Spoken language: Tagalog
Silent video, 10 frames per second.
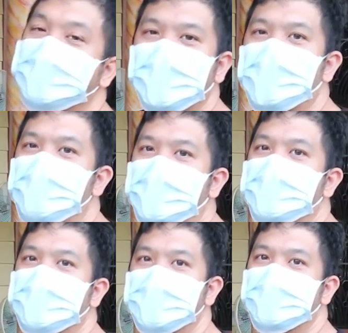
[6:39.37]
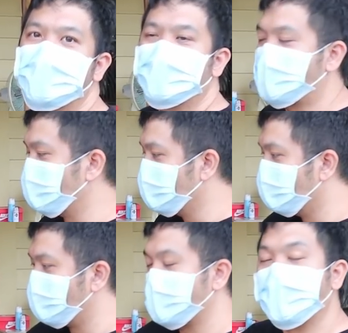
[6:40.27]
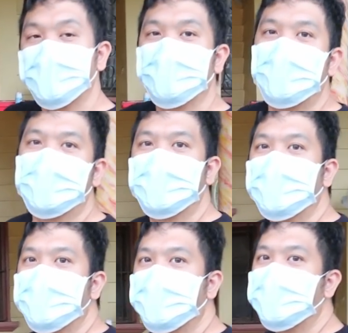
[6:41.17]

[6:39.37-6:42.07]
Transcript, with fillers: din sa kamay yung nagbubuo ng ganitong makina.